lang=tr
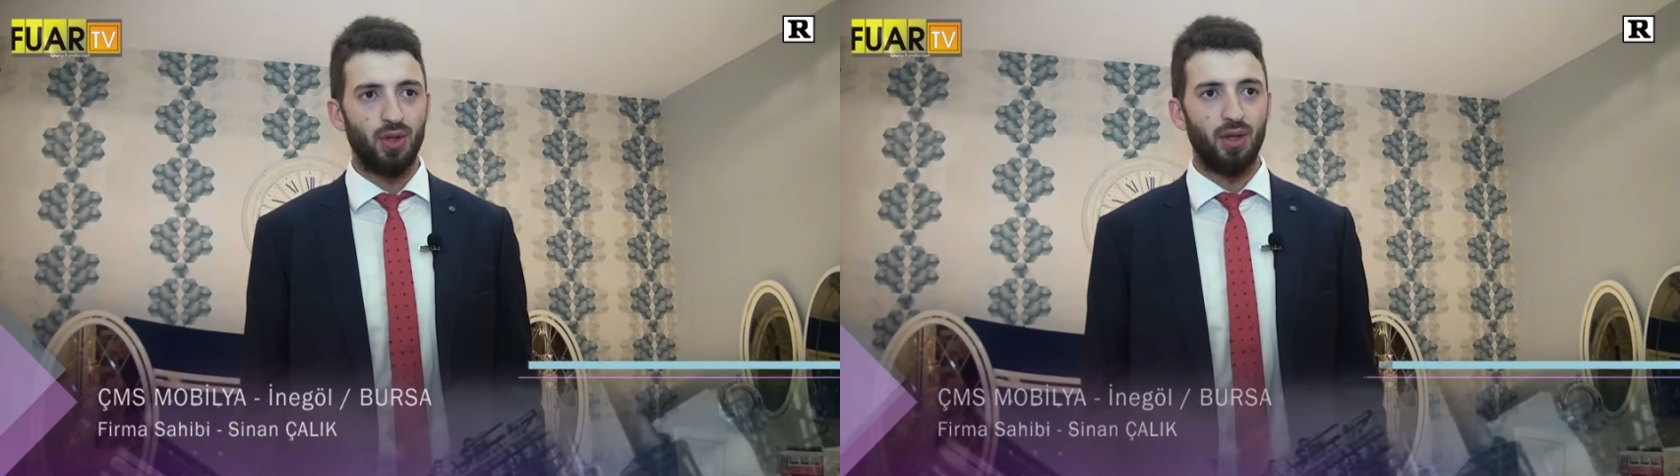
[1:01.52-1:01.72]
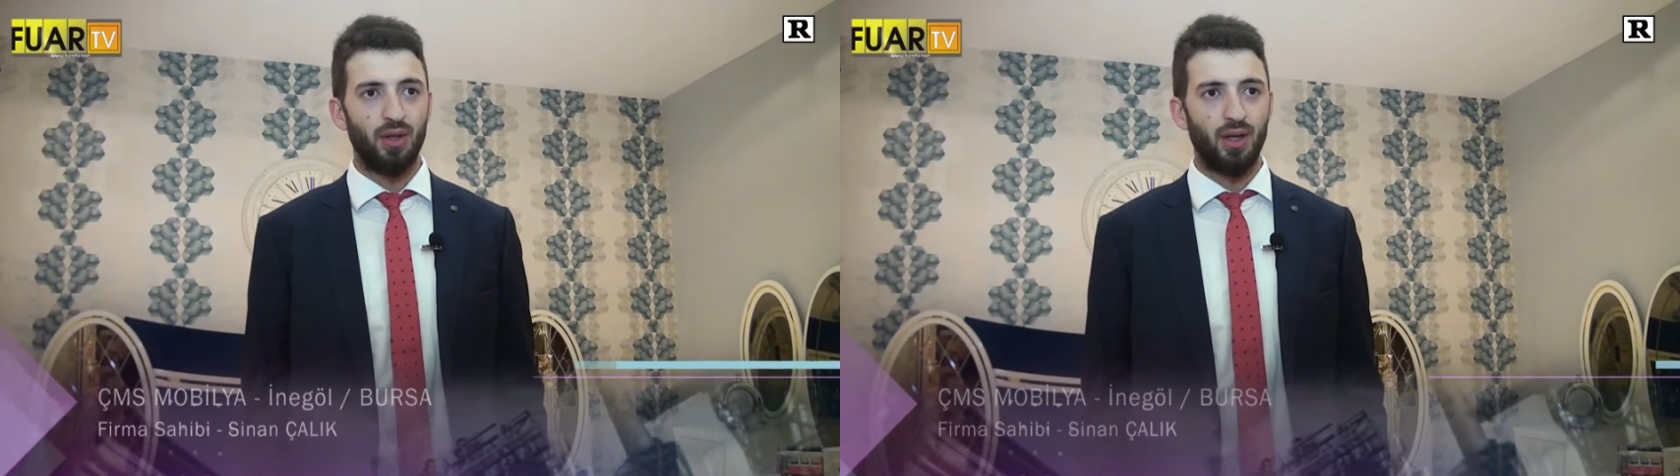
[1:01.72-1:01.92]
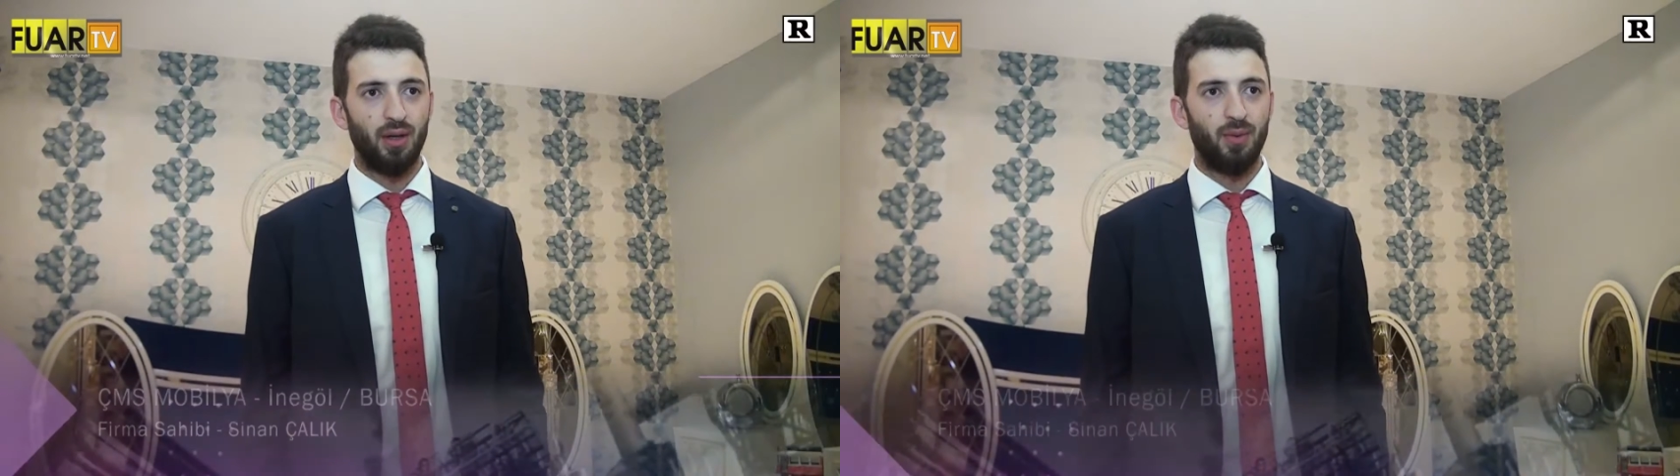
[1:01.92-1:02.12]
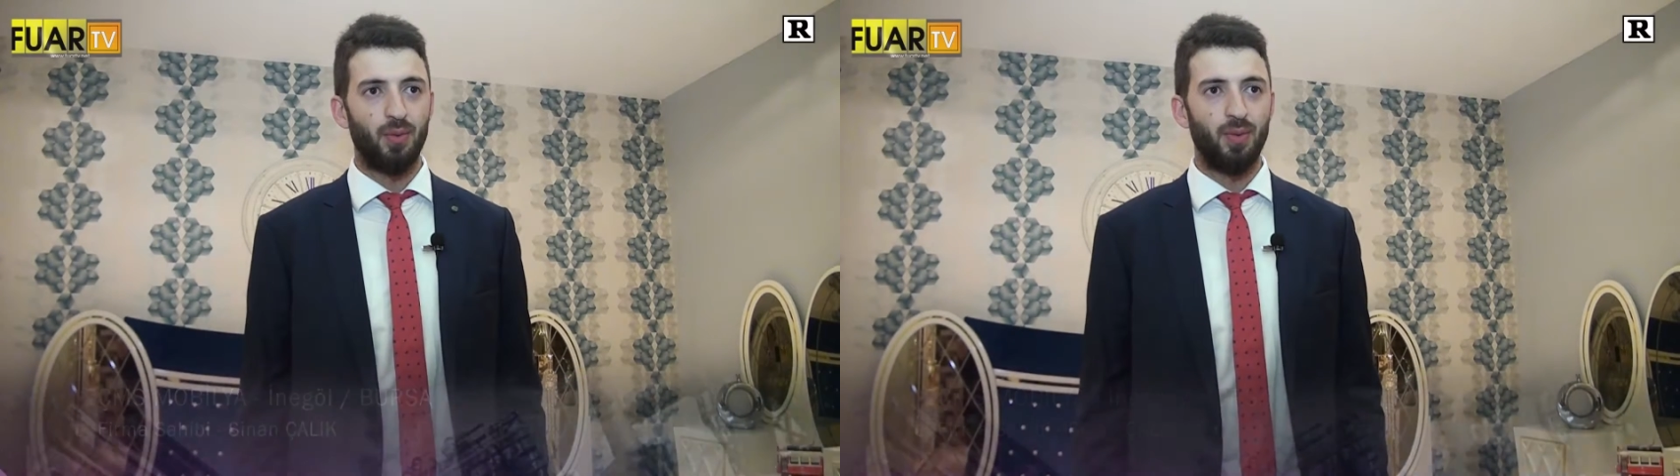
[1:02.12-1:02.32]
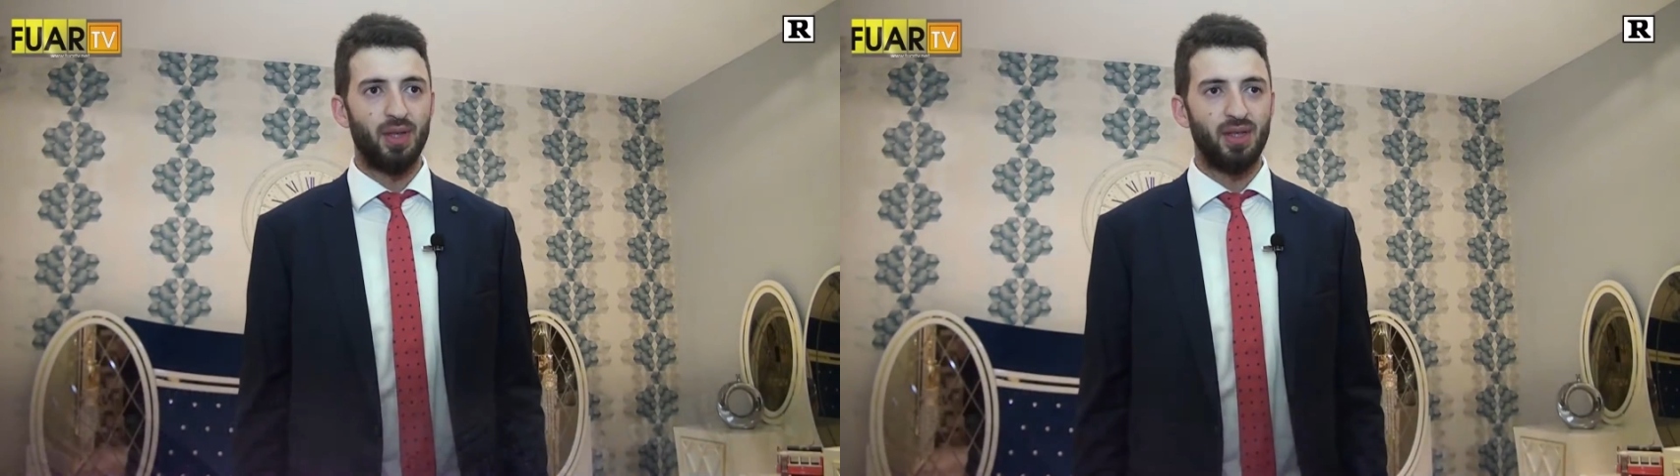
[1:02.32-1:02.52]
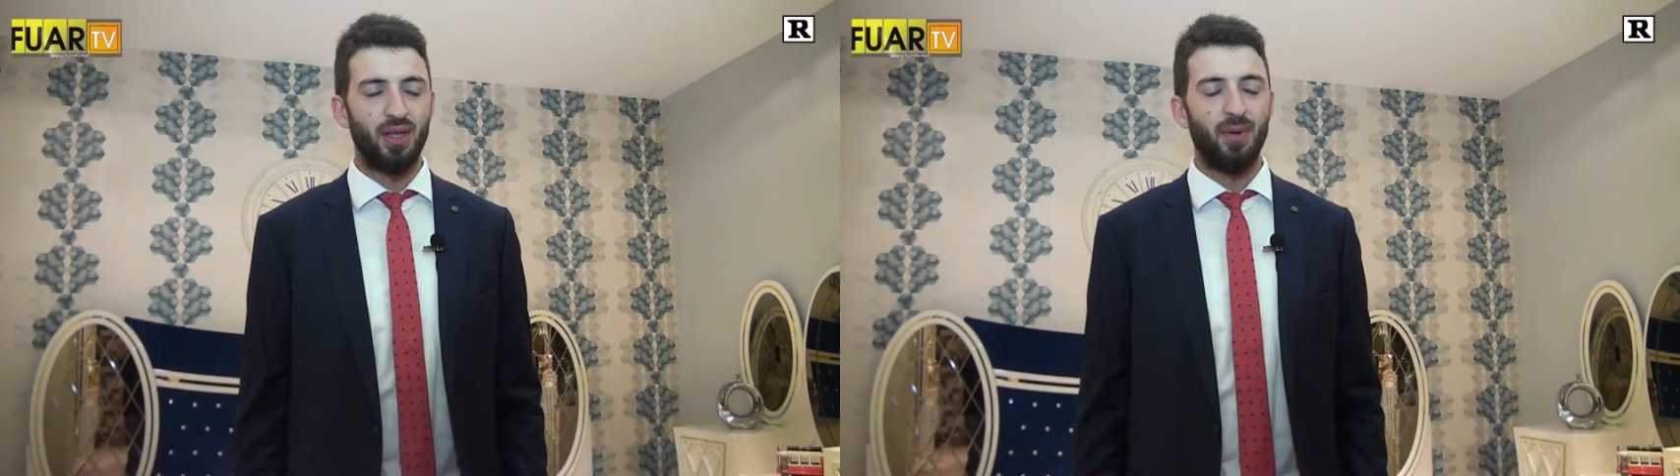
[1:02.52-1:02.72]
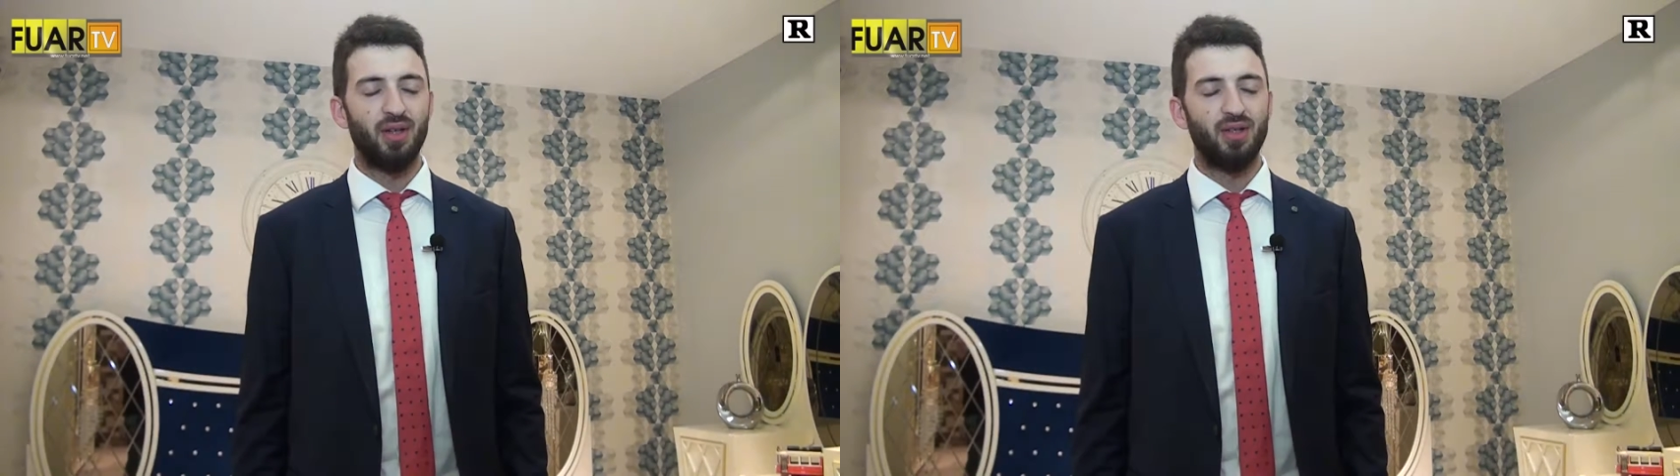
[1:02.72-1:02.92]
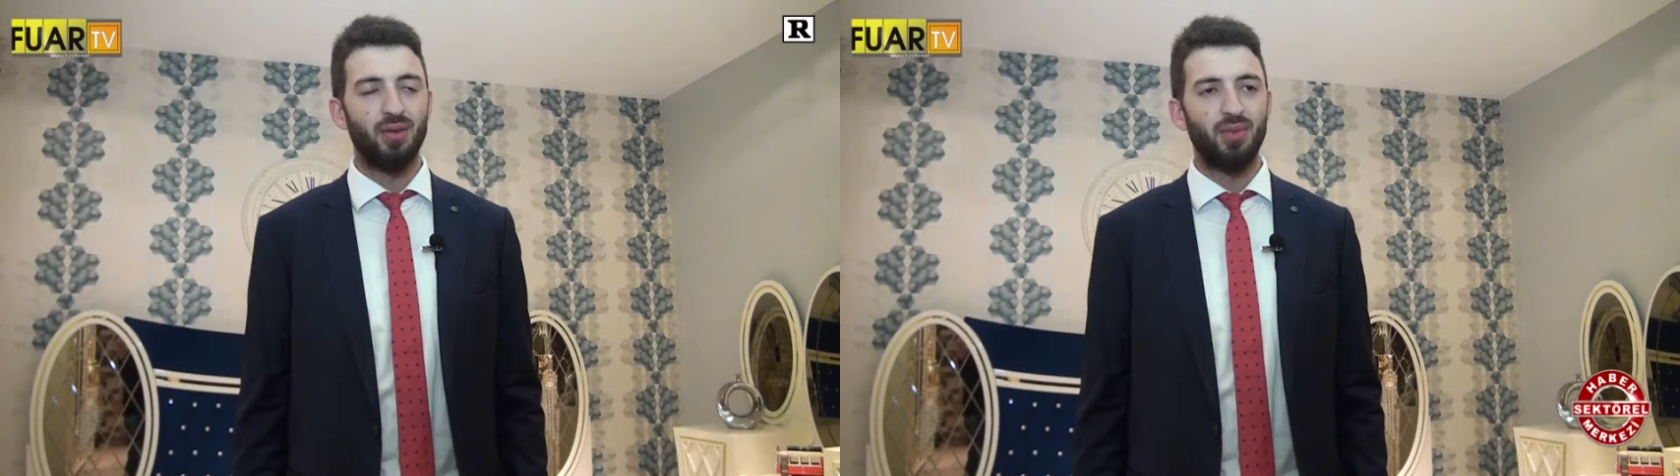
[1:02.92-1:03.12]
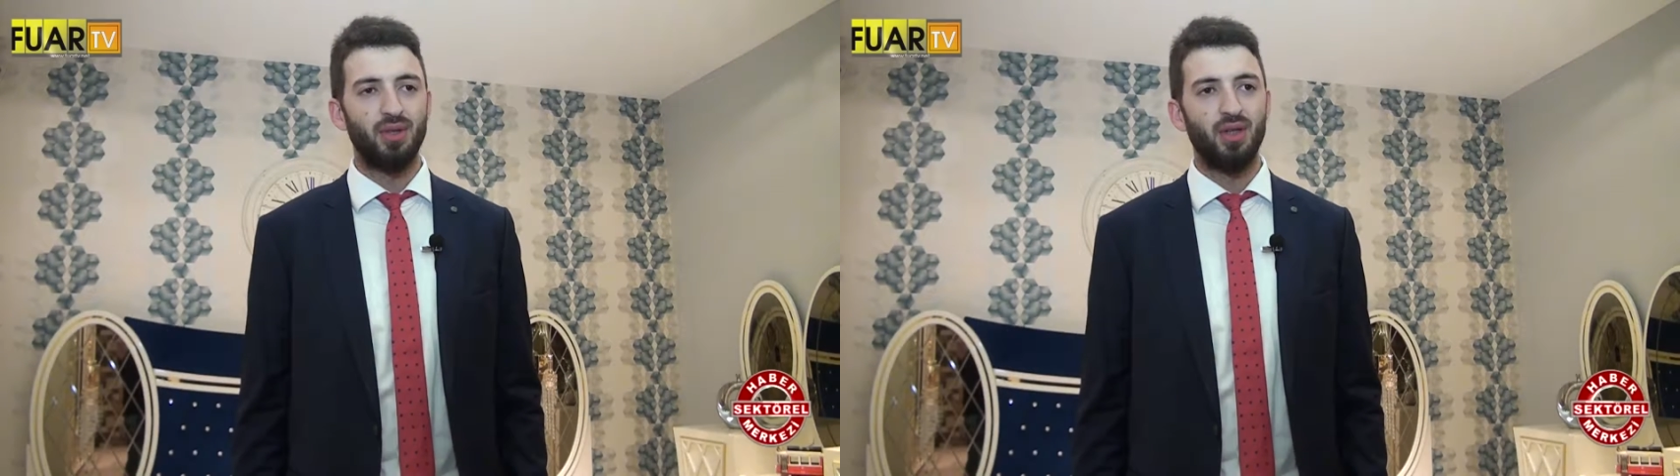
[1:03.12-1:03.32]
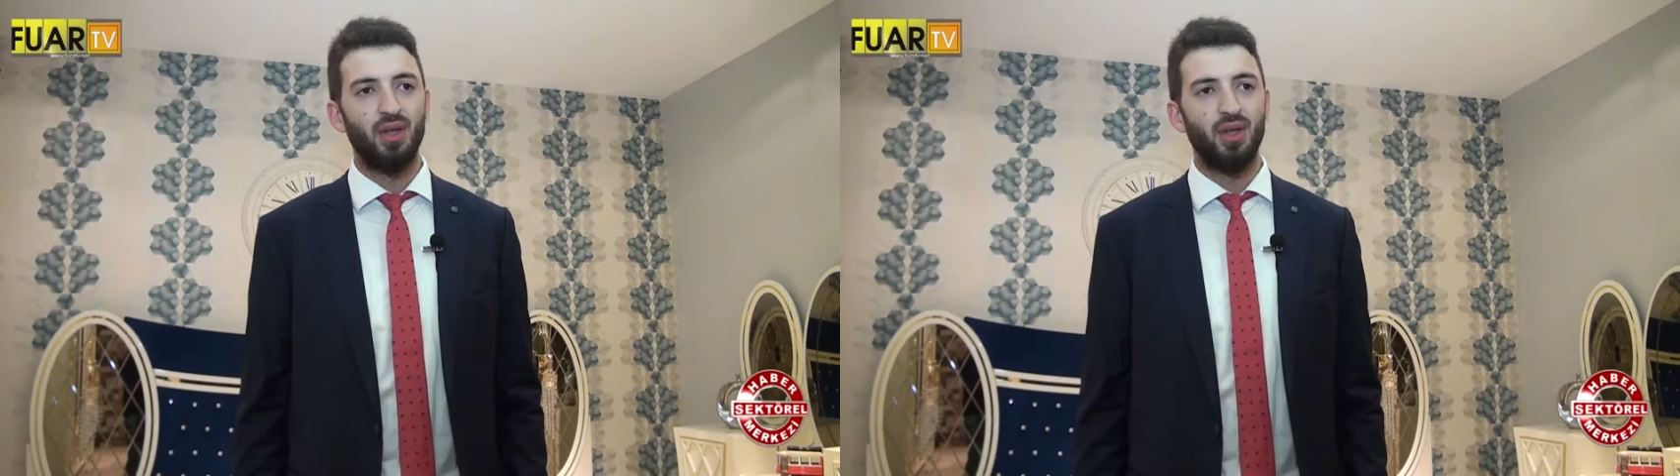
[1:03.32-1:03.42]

yılında bu mesleğe başlamış.